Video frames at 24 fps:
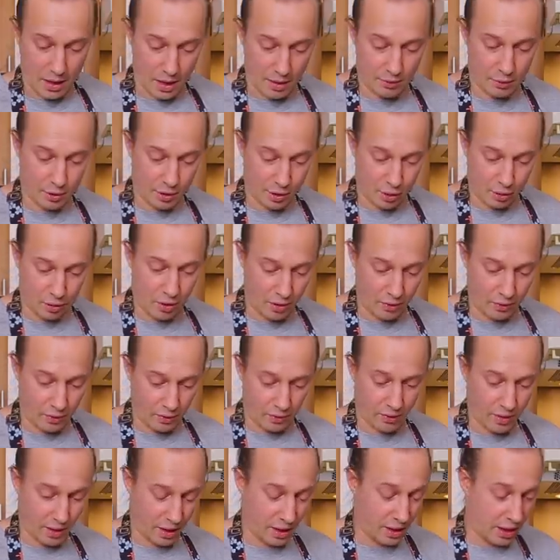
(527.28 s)
А вот
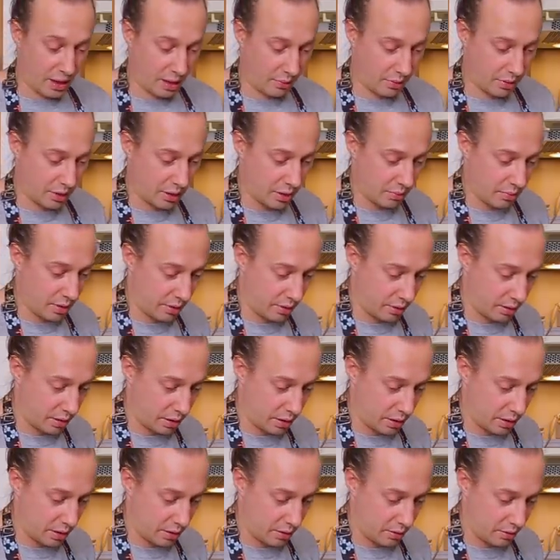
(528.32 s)
соевого я бы
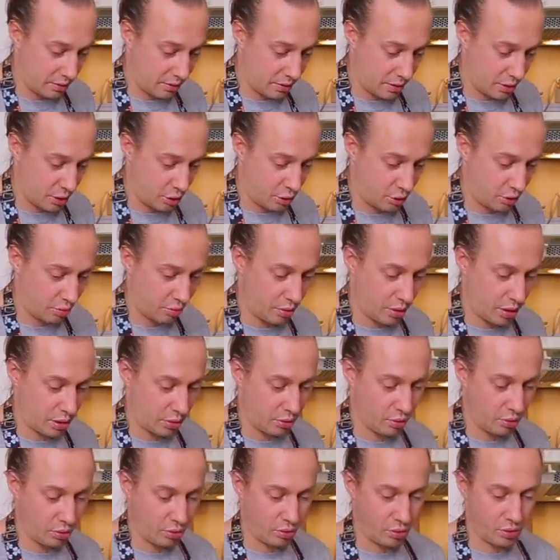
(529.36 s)
добавил еще бы
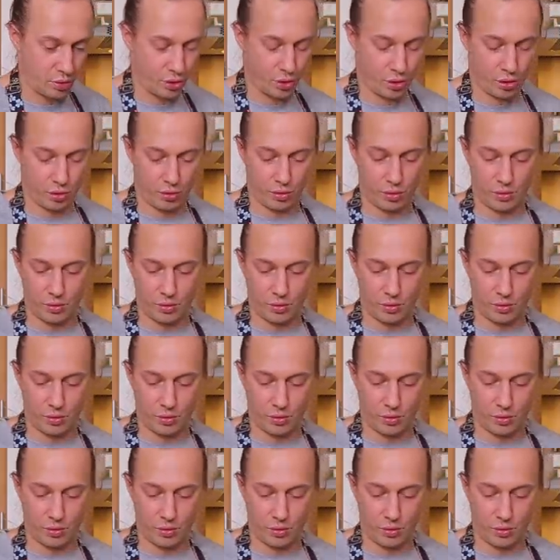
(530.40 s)
одну ложечку.